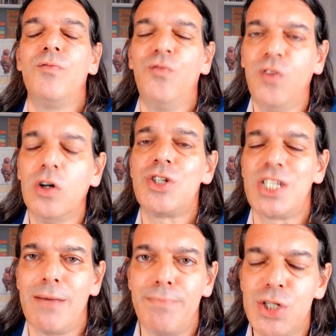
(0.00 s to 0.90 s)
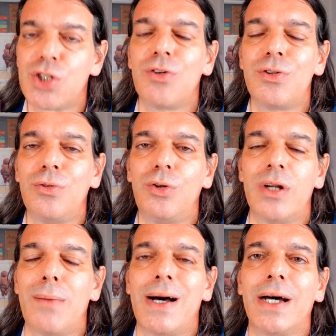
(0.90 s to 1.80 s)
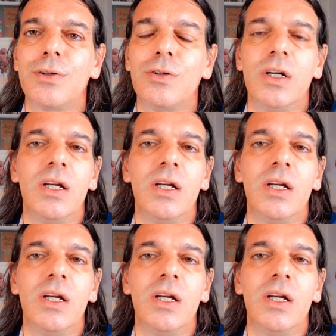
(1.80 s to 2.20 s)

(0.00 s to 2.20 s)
forse ha bisogno di una mano